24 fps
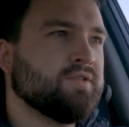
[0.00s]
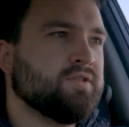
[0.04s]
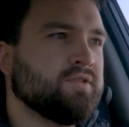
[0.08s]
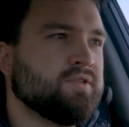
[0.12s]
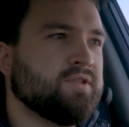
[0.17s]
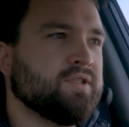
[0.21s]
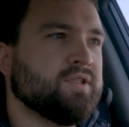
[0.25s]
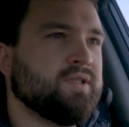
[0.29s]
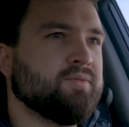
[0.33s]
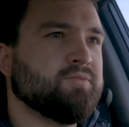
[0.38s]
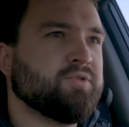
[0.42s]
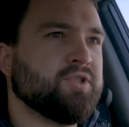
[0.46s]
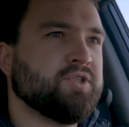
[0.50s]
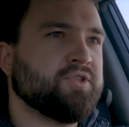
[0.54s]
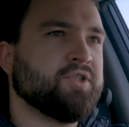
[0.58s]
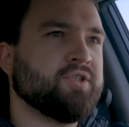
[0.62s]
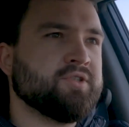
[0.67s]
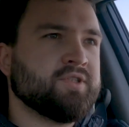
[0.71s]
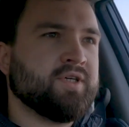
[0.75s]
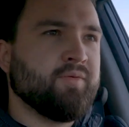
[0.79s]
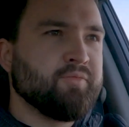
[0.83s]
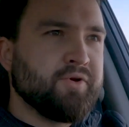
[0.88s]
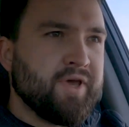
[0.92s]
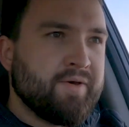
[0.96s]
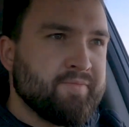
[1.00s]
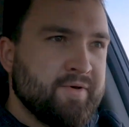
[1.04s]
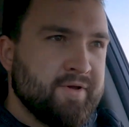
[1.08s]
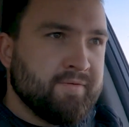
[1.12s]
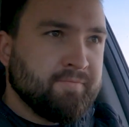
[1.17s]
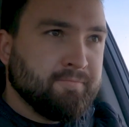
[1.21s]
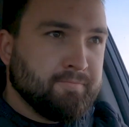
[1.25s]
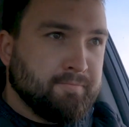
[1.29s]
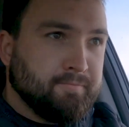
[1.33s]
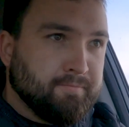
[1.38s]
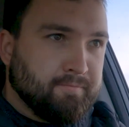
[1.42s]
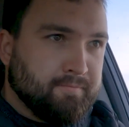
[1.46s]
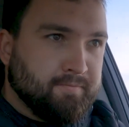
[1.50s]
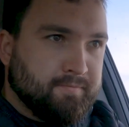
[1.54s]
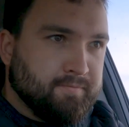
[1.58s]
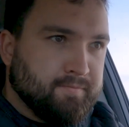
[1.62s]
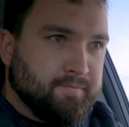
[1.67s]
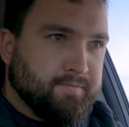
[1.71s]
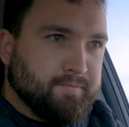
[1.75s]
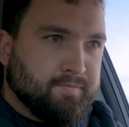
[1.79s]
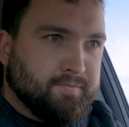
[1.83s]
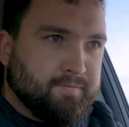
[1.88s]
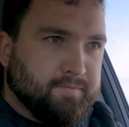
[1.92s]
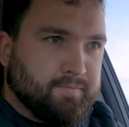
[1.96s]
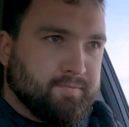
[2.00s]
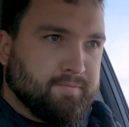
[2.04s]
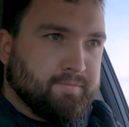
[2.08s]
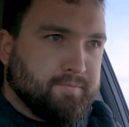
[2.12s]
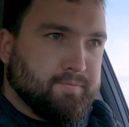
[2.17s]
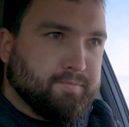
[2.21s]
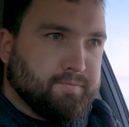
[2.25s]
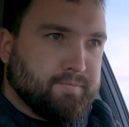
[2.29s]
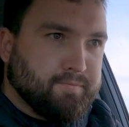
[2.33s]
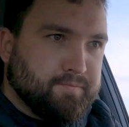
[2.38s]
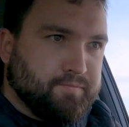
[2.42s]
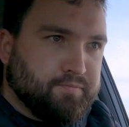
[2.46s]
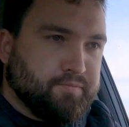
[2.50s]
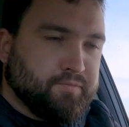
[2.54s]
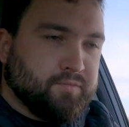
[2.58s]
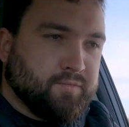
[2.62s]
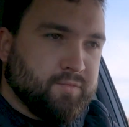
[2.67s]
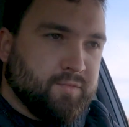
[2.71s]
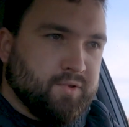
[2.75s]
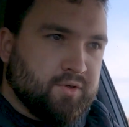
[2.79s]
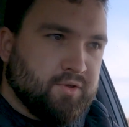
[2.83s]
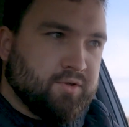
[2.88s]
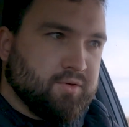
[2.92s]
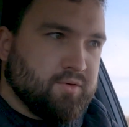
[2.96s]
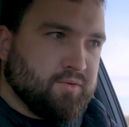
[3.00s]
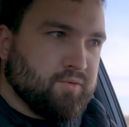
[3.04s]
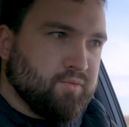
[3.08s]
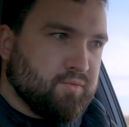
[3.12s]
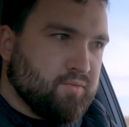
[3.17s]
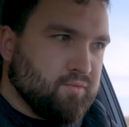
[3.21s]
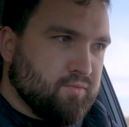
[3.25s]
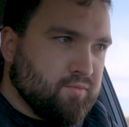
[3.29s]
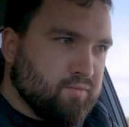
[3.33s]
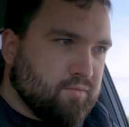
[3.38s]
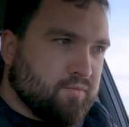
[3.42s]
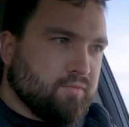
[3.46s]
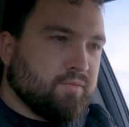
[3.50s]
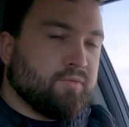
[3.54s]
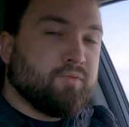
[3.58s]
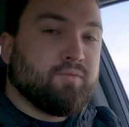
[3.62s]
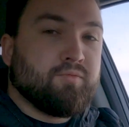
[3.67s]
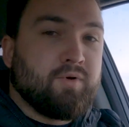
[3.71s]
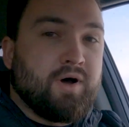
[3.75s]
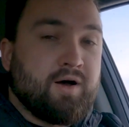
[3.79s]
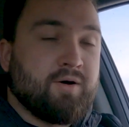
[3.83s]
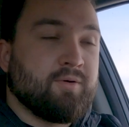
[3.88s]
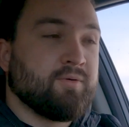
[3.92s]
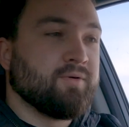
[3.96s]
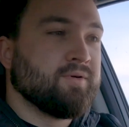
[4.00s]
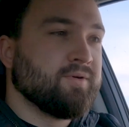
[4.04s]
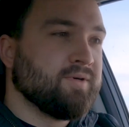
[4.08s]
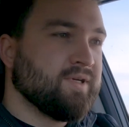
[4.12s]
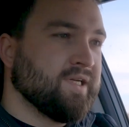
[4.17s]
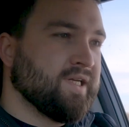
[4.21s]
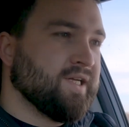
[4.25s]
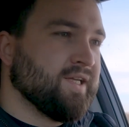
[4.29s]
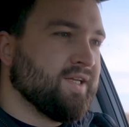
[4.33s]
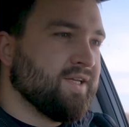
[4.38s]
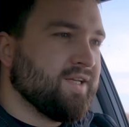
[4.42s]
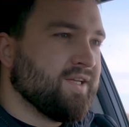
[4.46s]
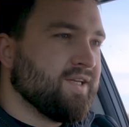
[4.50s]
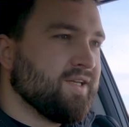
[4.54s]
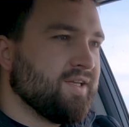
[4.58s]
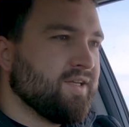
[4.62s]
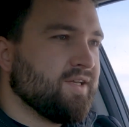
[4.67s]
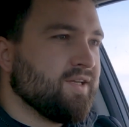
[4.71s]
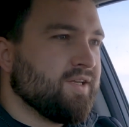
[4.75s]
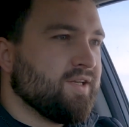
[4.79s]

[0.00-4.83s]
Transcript: sobie radziła z masą tego samochodu. Naprawdę nie było tutaj najmniejszego problemu, ona chciała